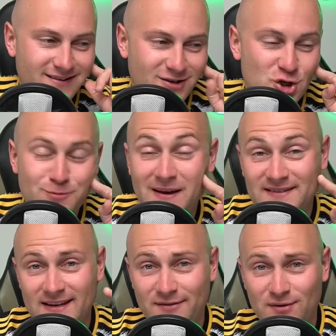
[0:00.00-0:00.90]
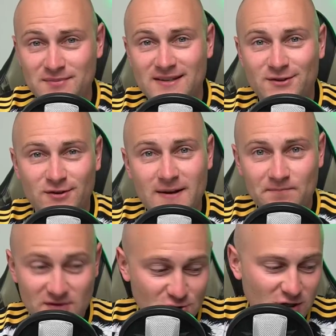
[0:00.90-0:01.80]
e, hiszpańskiej w tym sezonie
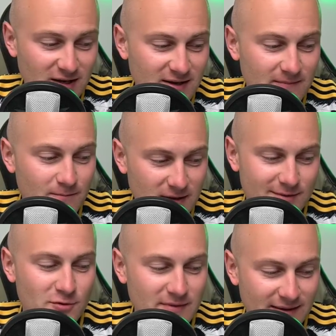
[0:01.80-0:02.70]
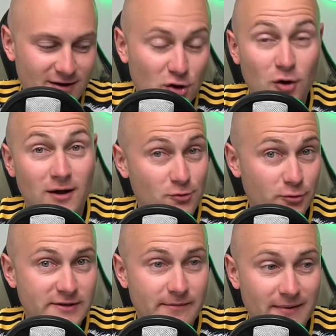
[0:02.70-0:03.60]
strzeli minimum jednego gola.
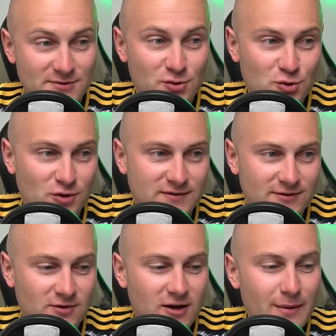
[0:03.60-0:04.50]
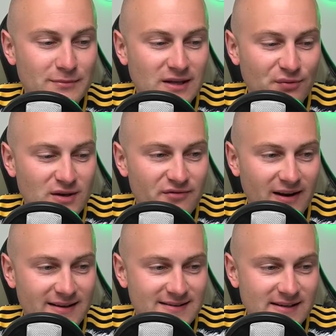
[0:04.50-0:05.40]
Kurs bardzo kuszący. Do tego mamy trafienie
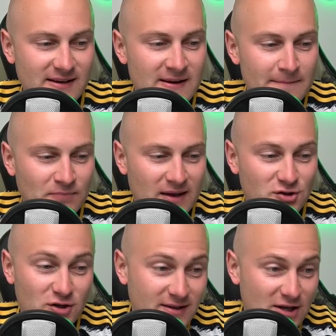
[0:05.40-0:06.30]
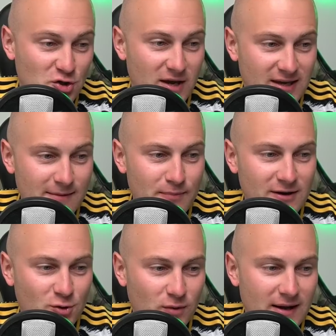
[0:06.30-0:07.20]
Walencji, e, czyli też ekipy,
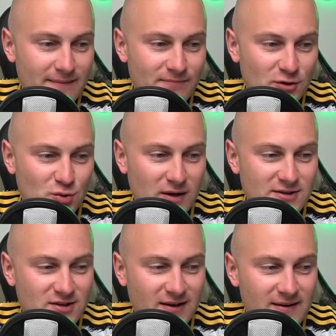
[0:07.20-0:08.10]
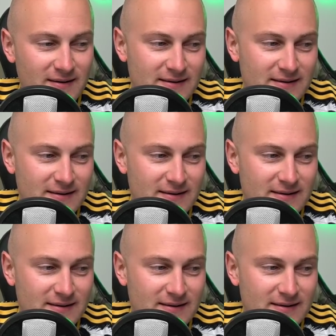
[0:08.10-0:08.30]
która, no słuchajcie,